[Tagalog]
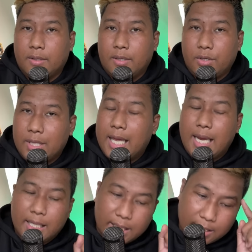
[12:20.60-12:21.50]
Yun nga
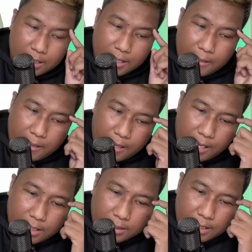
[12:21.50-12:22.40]
lang,
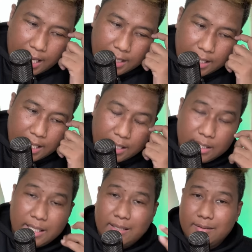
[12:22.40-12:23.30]
ang dahil nga
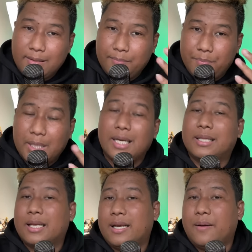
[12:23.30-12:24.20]

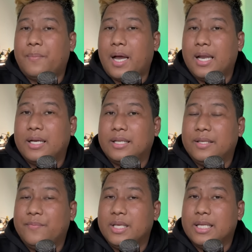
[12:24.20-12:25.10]
pinalitan na ng pangalan
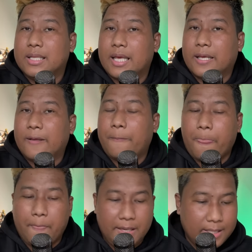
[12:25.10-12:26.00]
ni MediaTek,
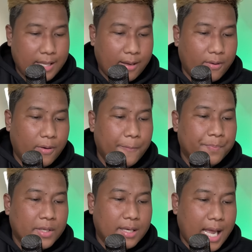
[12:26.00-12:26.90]
balita ko,
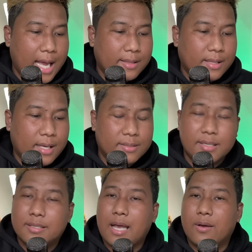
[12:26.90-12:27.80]
lahat ng
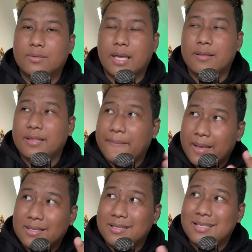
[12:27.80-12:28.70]
6,000,
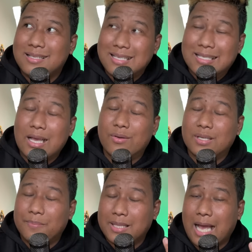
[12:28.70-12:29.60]
Dimensity
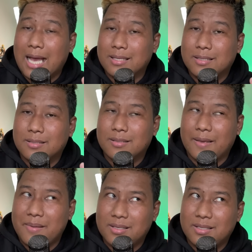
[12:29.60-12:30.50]
6,000 pataas,
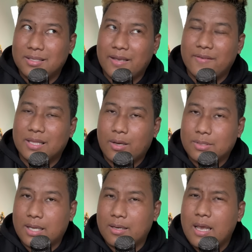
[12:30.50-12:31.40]
Dimensity
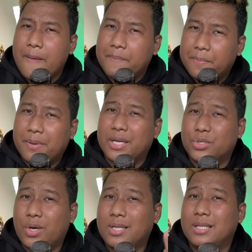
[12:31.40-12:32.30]
7,000,
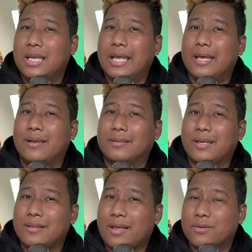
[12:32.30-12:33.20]
pepresyohan na nila yan ng
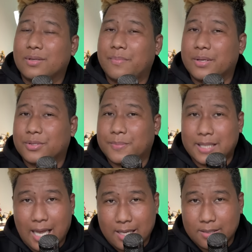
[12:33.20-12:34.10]
10,000 pesos
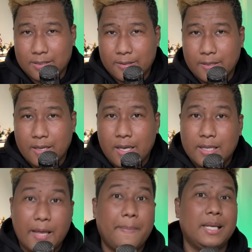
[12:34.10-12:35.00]
pataas.
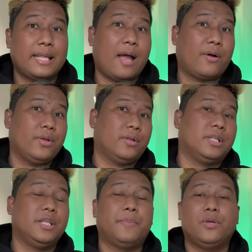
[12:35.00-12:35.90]
Nabalitaan ko yon
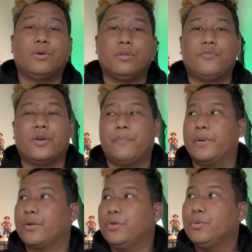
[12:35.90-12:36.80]
hindi pa yung confirm,
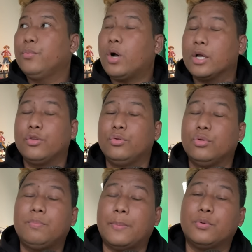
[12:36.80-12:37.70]
pero yun mukhang yun
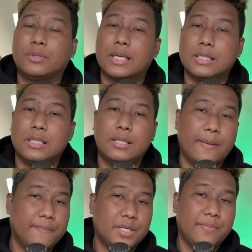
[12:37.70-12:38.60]
doon papunta si,
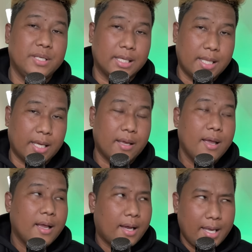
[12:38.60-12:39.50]
si MediaTek.
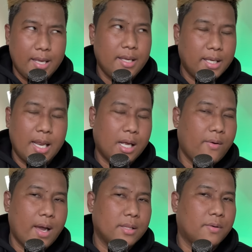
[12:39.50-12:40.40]
Kaya niya
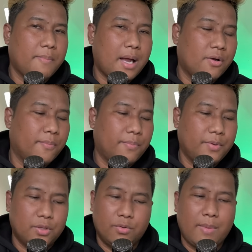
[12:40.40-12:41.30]
ginagawa itong bagong,
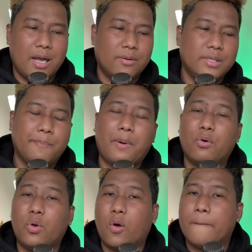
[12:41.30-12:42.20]
itong bago niyang
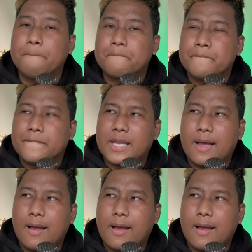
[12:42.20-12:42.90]
pakulo na